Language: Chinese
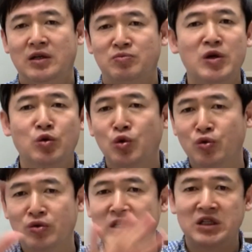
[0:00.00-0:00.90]
没有
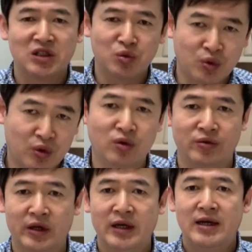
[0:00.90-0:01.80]
动用任何的舆论，
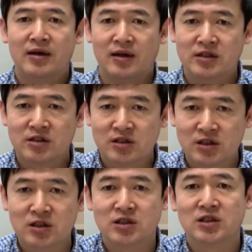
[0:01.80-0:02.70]
而是
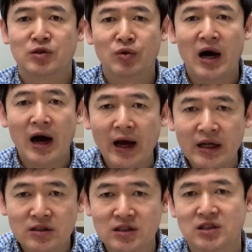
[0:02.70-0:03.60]
自己
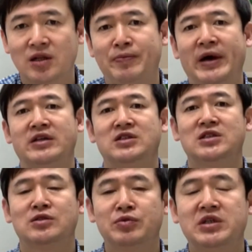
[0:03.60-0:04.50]
爱自己的百
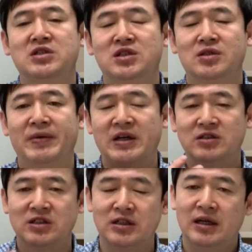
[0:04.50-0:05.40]
姓，为自己的百
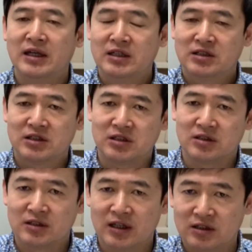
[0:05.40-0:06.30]
姓
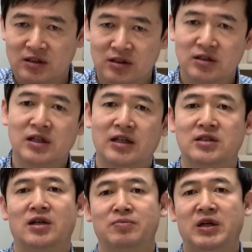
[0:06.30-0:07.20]
死在十字架
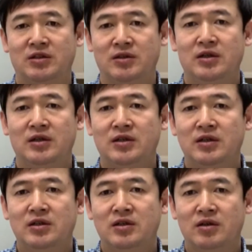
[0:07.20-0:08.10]
上面。
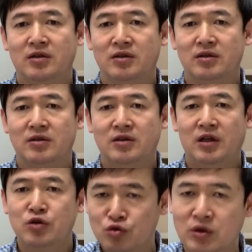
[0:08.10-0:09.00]
啊，
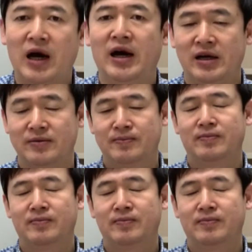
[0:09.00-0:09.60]
耶稣的爱。